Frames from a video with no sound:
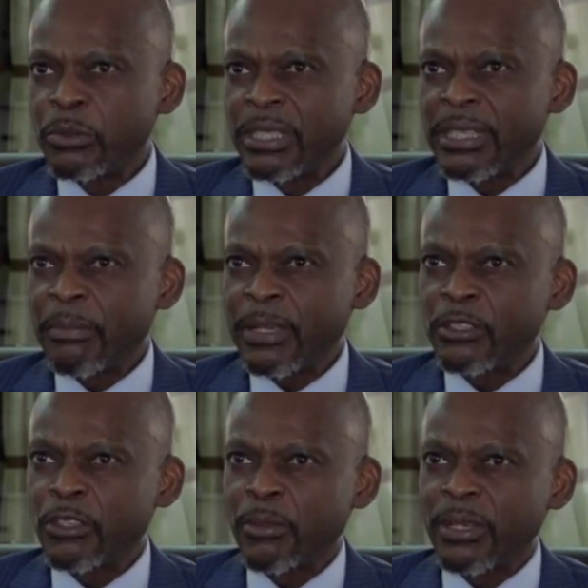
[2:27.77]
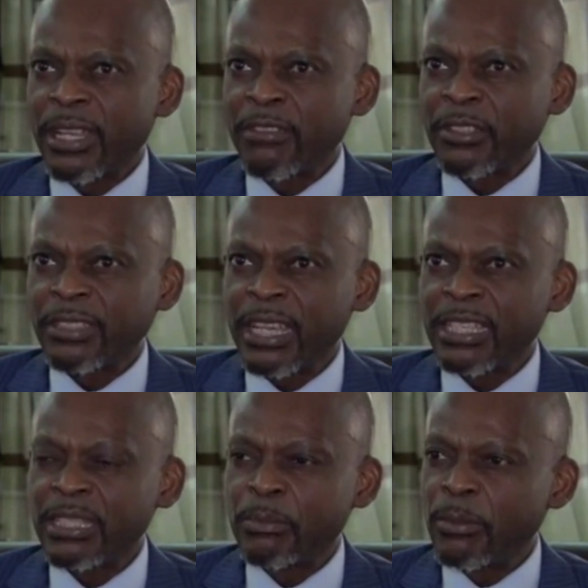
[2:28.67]
ce n'est pas seulement un
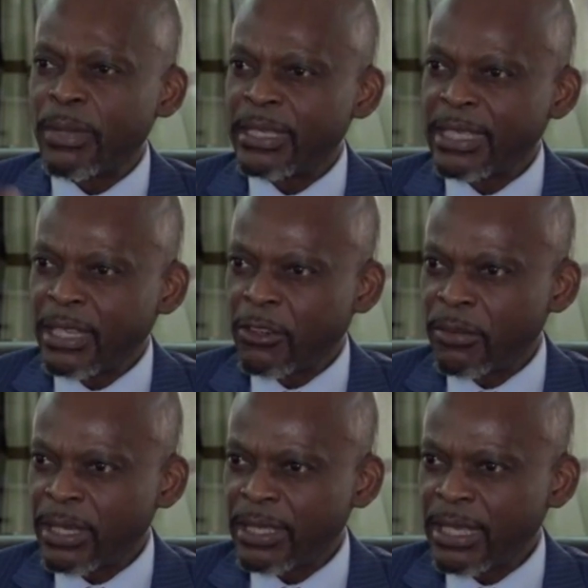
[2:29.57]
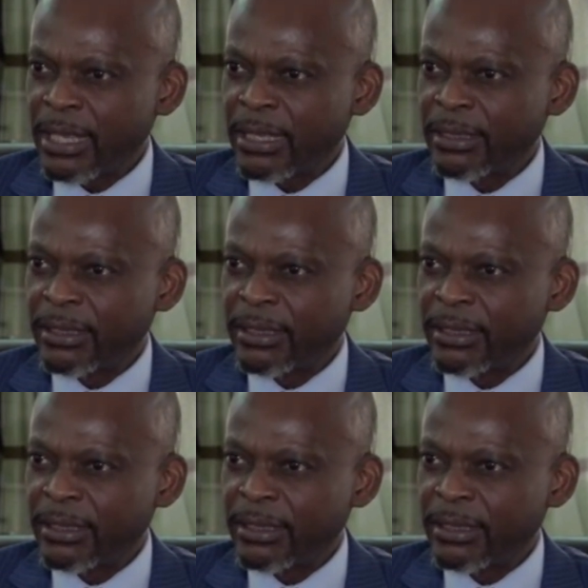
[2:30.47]
avantage diplomatique et commercial.